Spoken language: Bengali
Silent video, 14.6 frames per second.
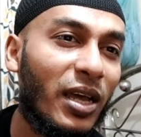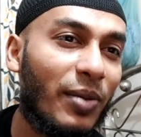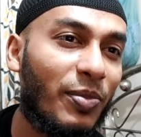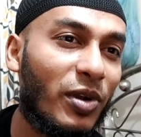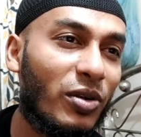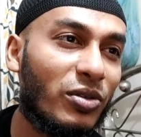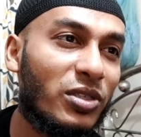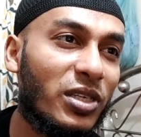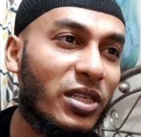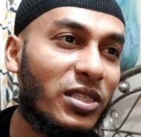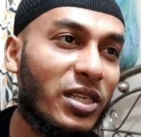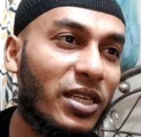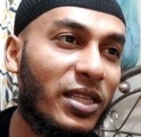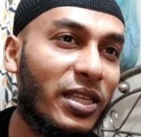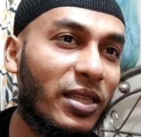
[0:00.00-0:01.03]
আপনার হচ্ছে
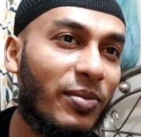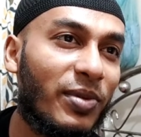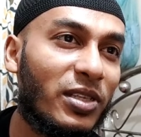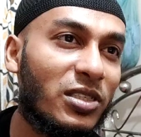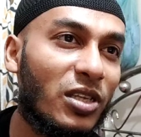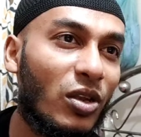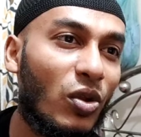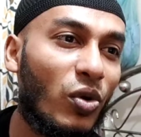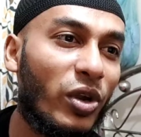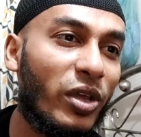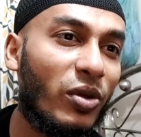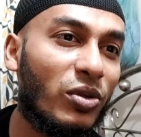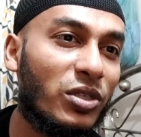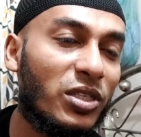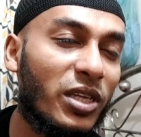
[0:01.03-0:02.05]
যে দেখতে পাচ্ছেন
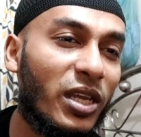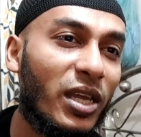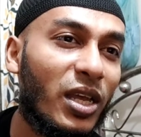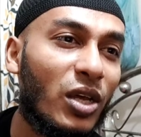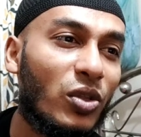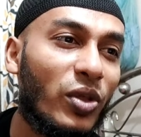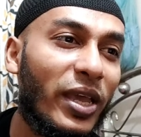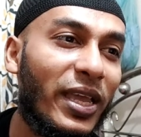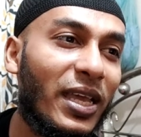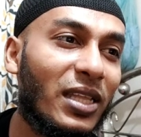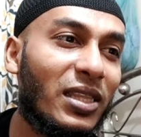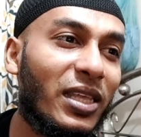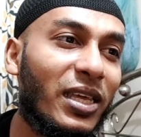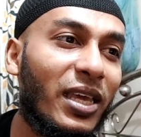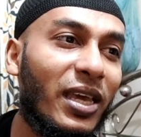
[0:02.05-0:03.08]
লোডিং হচ্ছে তো
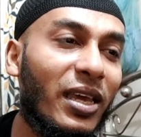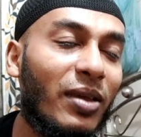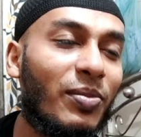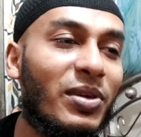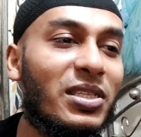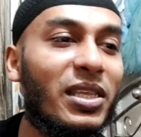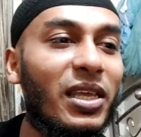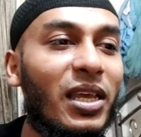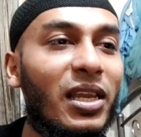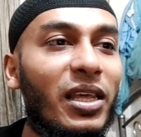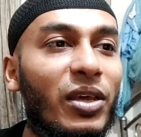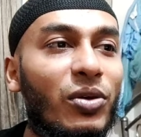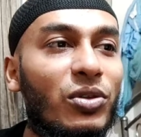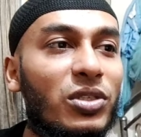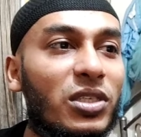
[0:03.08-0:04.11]
এইখান থেকে
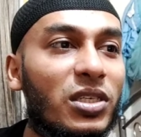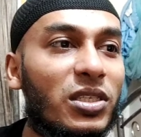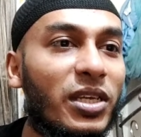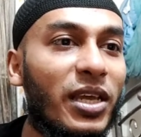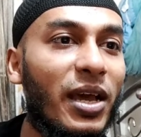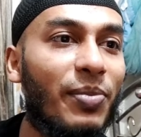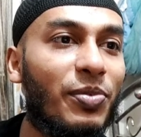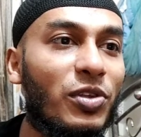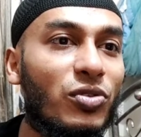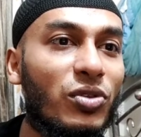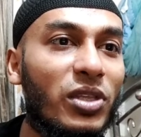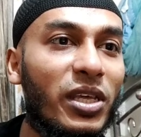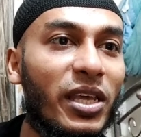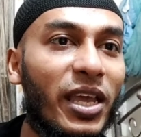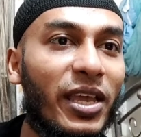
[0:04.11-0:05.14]
বেসিক্যালি হচ্ছে যে আপনি
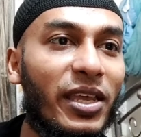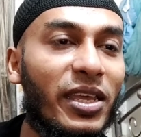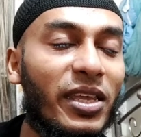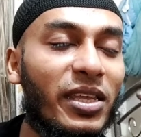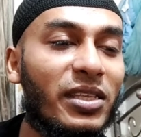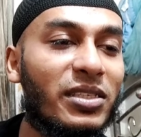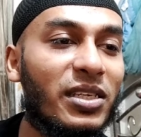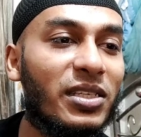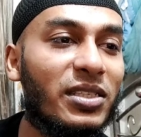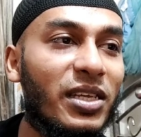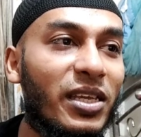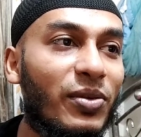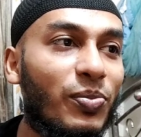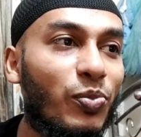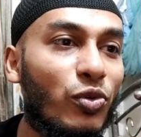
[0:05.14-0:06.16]
যদি এই যে
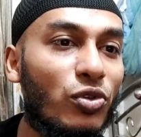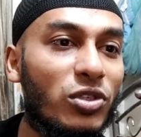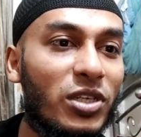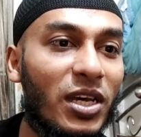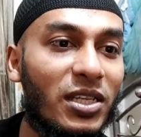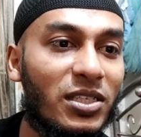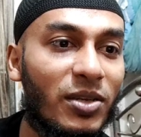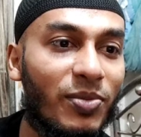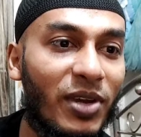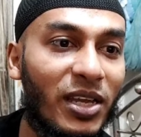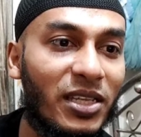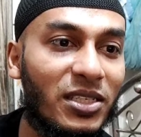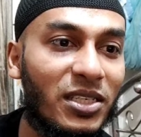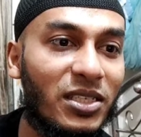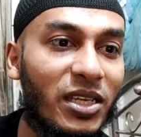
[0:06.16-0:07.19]
যেই পোস্টটা আছে বা
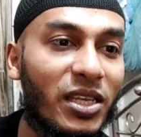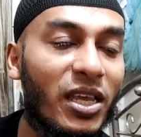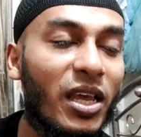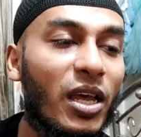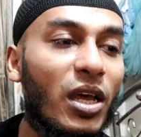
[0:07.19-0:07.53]
এই যে যেই